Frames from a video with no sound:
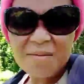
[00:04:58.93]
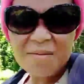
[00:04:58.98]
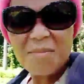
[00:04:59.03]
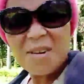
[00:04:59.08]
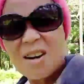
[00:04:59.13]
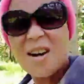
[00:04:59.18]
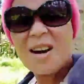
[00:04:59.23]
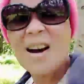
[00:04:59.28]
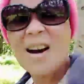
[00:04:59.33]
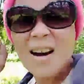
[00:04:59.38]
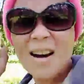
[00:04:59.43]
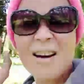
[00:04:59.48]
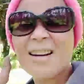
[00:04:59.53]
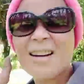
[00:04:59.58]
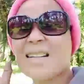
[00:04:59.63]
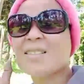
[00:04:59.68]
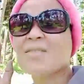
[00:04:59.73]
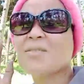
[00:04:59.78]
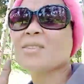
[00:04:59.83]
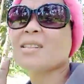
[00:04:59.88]
my
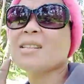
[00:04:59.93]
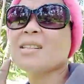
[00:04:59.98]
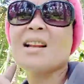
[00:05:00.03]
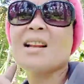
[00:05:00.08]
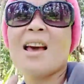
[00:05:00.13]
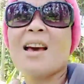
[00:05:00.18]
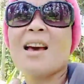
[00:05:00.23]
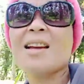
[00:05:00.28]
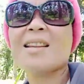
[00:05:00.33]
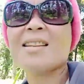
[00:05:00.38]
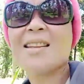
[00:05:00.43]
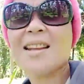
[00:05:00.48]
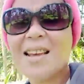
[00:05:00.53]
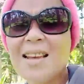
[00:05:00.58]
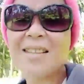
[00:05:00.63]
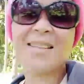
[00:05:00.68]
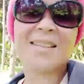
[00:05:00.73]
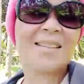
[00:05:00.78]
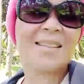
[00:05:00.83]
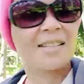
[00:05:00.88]
heart with
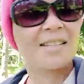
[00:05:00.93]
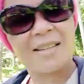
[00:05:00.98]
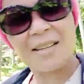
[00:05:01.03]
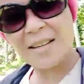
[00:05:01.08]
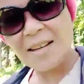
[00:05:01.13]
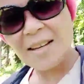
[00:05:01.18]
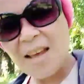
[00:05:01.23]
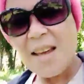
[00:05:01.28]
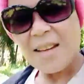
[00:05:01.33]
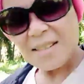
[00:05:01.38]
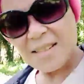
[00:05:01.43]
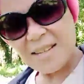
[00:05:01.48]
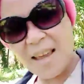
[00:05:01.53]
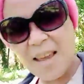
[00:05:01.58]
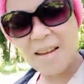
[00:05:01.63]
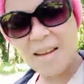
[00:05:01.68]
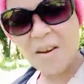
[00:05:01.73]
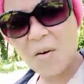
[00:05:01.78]
gladness. Take